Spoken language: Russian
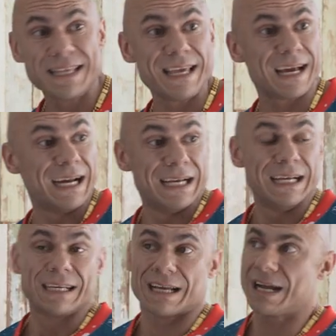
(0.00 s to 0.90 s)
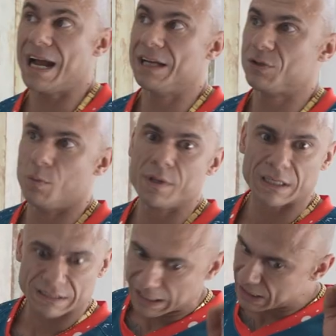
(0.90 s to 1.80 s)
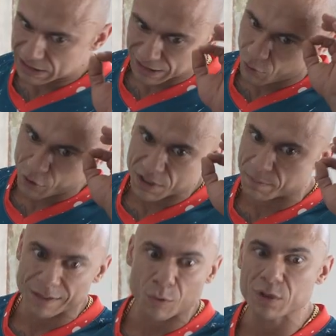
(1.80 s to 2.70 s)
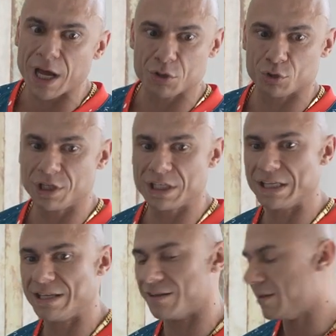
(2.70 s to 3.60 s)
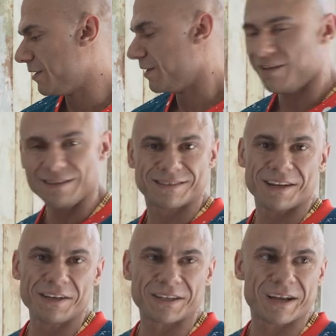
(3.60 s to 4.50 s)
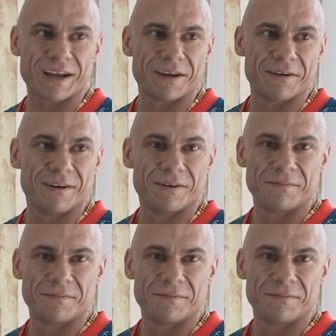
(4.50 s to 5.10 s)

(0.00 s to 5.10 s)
не какая-то у меня, знаете, такое, типа, на удачу. Нет, нет, нет. Это скорее такая